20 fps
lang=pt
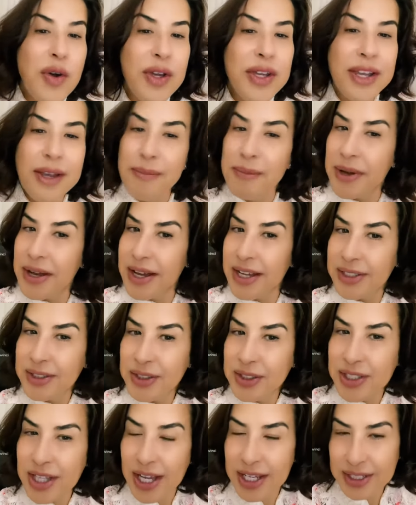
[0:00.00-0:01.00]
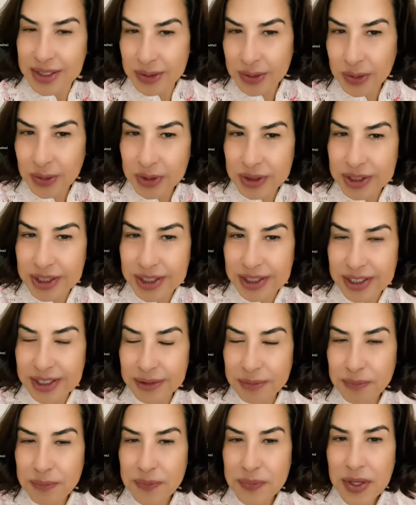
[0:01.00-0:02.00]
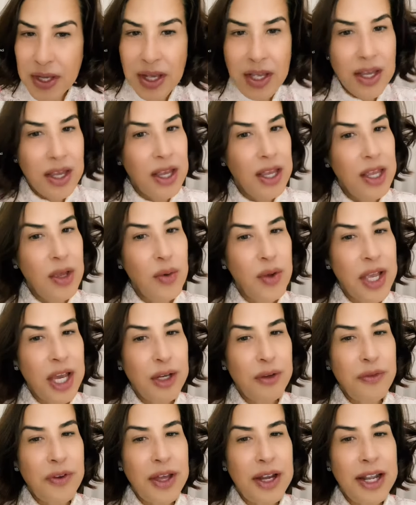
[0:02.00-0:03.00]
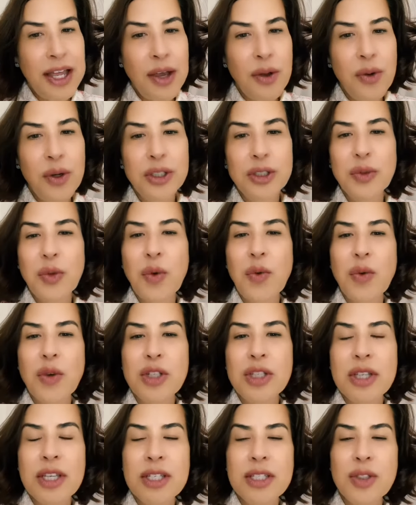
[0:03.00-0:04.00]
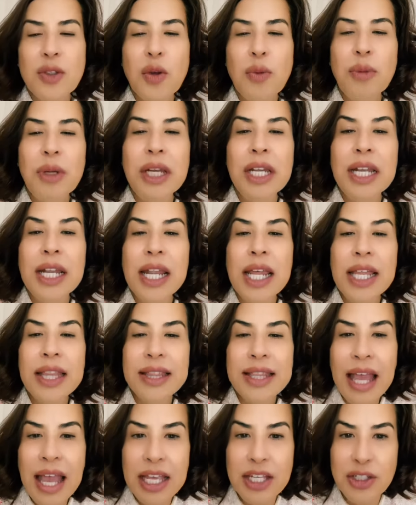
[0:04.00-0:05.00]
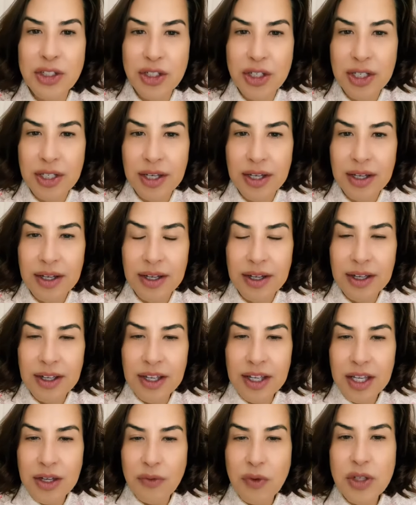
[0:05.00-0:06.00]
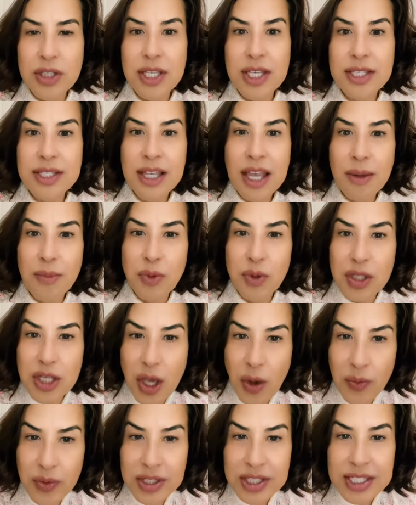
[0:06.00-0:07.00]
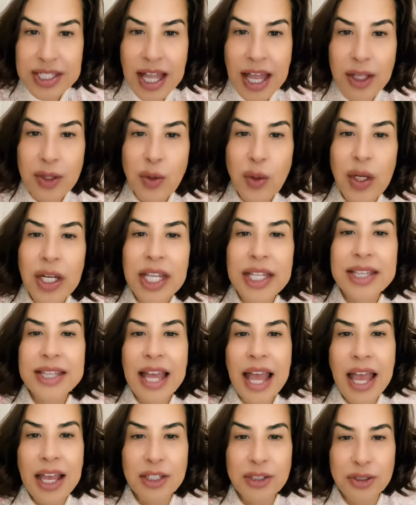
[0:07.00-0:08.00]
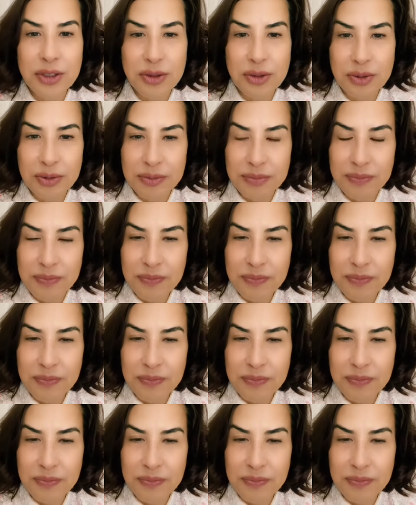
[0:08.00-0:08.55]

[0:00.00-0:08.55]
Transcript: Oi, amados da Nutri! Eu quero falar hoje com você sobre letargia. Você sabe o que é um estado letárgico?